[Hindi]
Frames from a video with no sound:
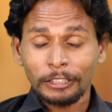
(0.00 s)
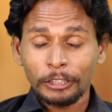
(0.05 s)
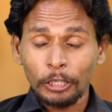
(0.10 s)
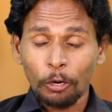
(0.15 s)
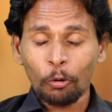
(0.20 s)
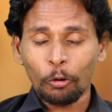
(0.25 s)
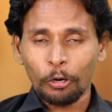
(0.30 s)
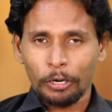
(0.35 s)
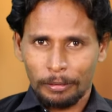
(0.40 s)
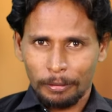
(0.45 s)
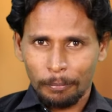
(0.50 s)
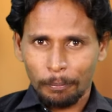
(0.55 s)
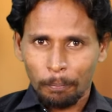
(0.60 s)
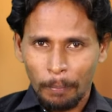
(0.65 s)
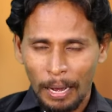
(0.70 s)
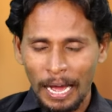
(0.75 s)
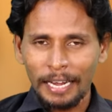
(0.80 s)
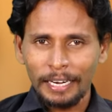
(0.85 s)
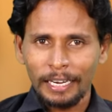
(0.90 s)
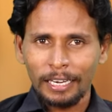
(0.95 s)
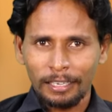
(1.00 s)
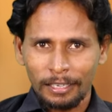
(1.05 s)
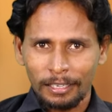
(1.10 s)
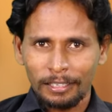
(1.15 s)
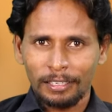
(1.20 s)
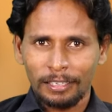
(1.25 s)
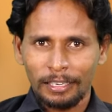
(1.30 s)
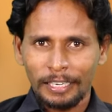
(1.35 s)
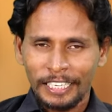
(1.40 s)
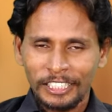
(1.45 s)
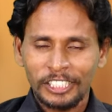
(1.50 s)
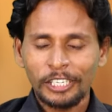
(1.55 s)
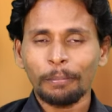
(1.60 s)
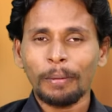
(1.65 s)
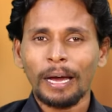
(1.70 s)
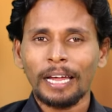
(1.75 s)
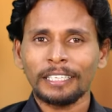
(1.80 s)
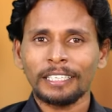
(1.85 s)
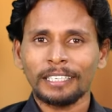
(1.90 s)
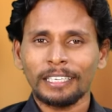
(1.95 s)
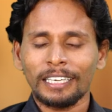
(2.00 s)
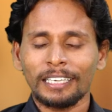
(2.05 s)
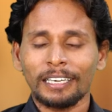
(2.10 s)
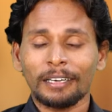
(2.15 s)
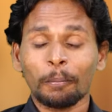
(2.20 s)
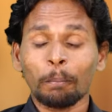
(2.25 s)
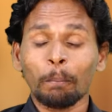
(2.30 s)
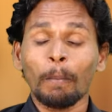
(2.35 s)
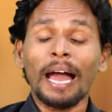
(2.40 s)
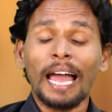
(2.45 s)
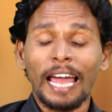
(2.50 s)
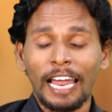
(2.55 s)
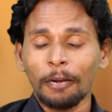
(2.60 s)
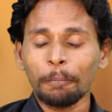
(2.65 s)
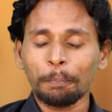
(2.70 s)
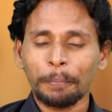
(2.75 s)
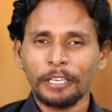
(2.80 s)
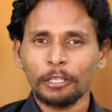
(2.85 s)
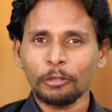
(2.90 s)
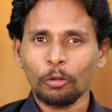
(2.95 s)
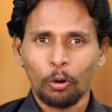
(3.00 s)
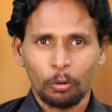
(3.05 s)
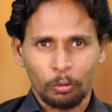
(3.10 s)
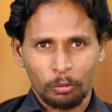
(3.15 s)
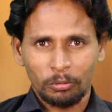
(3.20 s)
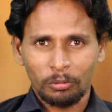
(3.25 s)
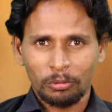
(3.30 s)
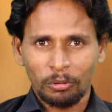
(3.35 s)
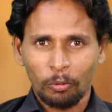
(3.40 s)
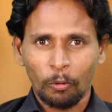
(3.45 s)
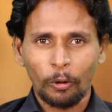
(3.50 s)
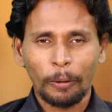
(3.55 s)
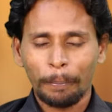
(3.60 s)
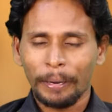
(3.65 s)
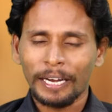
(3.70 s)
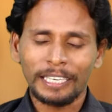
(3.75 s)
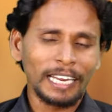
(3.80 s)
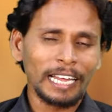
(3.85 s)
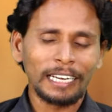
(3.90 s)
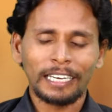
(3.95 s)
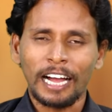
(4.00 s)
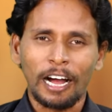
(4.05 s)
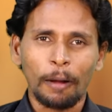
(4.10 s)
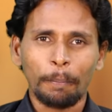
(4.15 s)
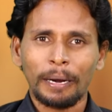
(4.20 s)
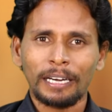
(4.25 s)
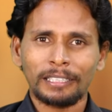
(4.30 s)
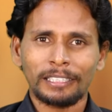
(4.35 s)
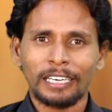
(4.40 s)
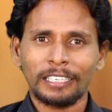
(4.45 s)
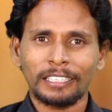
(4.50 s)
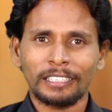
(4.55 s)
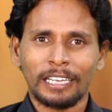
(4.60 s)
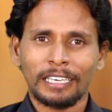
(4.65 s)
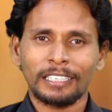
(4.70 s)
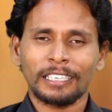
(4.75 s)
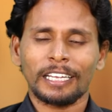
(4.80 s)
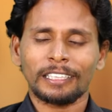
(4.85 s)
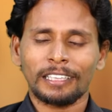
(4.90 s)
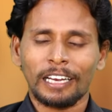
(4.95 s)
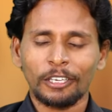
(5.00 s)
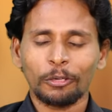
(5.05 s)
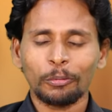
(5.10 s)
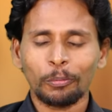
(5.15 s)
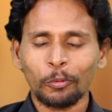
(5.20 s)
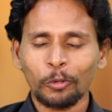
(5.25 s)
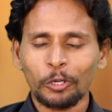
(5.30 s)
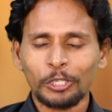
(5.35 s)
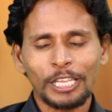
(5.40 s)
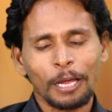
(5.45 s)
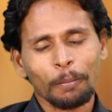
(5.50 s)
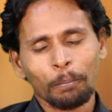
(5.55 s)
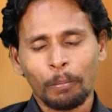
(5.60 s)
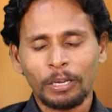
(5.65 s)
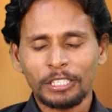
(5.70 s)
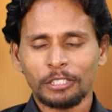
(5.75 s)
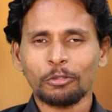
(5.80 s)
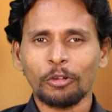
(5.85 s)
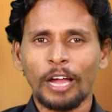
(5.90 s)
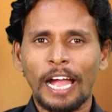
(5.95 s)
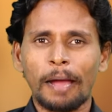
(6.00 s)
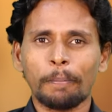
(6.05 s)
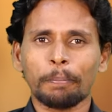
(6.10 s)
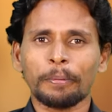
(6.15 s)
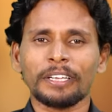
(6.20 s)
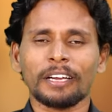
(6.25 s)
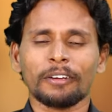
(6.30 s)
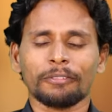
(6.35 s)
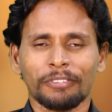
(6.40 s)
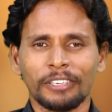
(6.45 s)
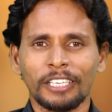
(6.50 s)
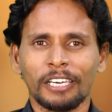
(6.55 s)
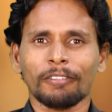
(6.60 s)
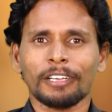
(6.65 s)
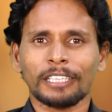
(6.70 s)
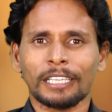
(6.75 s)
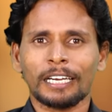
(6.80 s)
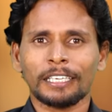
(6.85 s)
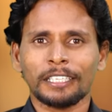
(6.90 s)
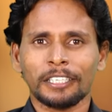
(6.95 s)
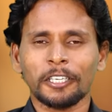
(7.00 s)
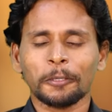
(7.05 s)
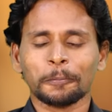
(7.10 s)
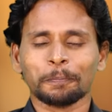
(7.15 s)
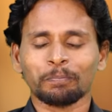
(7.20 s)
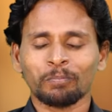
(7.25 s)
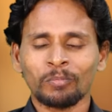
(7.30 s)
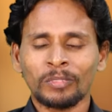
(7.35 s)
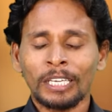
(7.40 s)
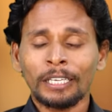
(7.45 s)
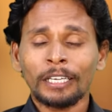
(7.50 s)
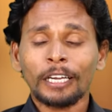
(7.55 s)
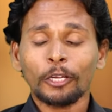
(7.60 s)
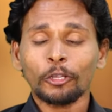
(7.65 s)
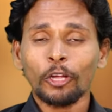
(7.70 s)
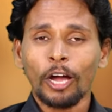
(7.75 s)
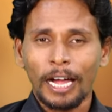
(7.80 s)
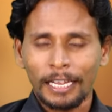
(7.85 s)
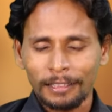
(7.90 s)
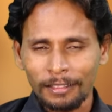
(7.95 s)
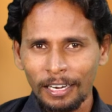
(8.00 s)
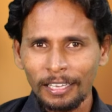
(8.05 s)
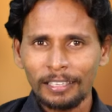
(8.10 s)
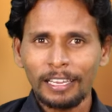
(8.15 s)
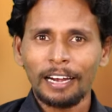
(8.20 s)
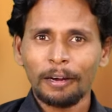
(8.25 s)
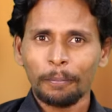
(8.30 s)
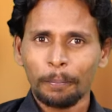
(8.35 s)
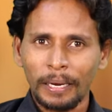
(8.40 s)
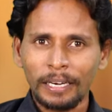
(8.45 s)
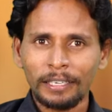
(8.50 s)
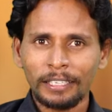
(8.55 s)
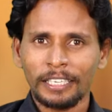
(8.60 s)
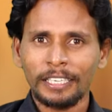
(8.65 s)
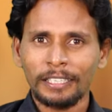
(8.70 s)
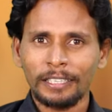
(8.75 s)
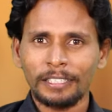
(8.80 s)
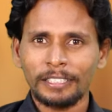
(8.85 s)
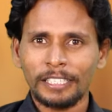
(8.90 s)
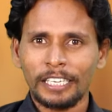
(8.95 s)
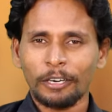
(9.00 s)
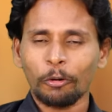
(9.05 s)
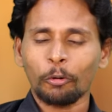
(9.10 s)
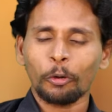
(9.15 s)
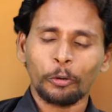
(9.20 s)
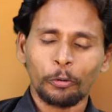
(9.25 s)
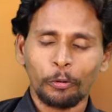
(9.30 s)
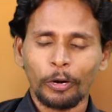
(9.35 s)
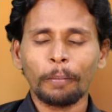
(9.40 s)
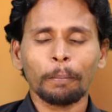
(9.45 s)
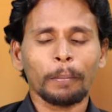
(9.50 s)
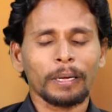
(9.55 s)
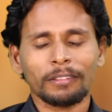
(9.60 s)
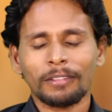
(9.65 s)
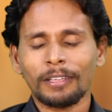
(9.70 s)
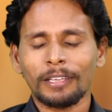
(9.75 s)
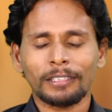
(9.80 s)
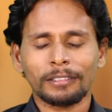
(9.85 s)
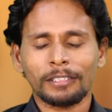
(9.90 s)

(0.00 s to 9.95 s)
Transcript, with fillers: जकोण मारे एक यजमानी ना मैं हेल्प की दो और बेटा कापड़ता कनता मुंगा मस्त हापी फील ना कद अत्र मन कीजिए ना और ऋण मत